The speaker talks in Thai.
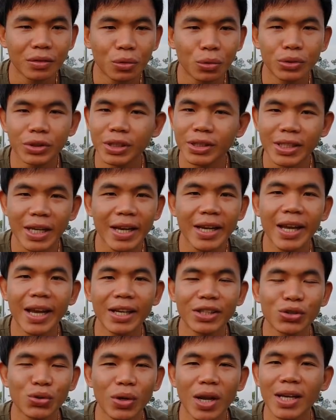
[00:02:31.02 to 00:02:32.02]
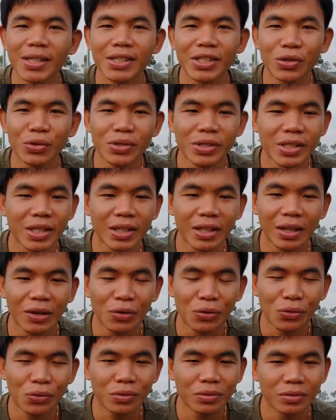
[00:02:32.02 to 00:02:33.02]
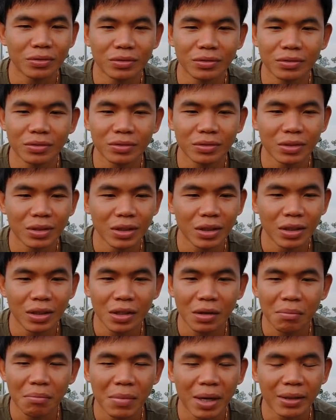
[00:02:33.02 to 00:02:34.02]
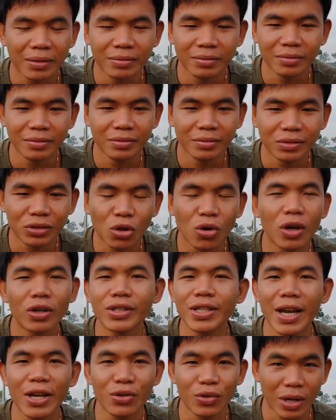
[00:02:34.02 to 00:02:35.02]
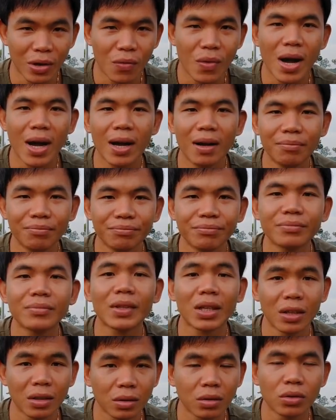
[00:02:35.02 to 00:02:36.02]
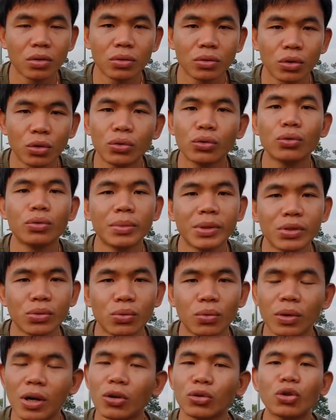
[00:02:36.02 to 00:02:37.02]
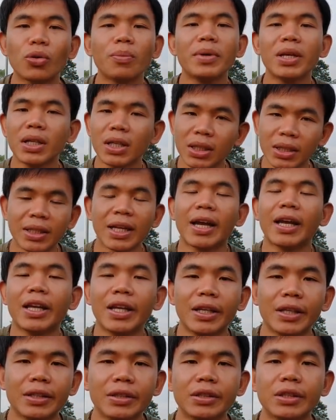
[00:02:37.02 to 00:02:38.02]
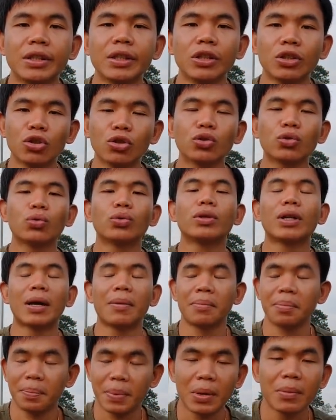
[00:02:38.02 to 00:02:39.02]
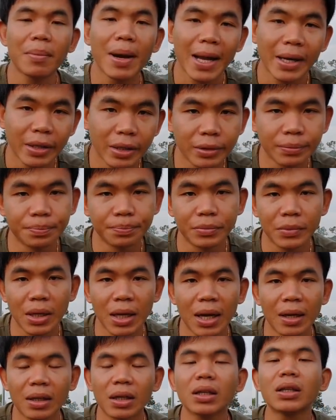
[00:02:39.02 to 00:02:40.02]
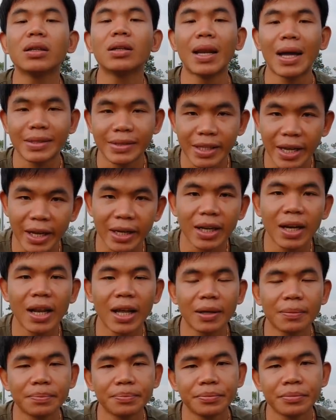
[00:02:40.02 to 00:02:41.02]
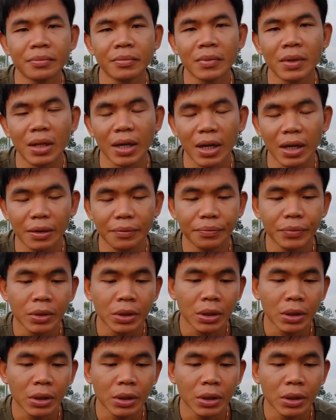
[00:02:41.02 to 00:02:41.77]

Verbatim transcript: คนจะใช้ แอร์โซลาเซลล์จริง ๆ แล้วมันต้องเข้าใจอยู่แล้วว่า ต้นทุนมันสูง เราต้องมีเงินในต้นทุนนะประมาณหนึ่งนะฮะ ก็คือหลักแสนนั่นแหละนะฮะ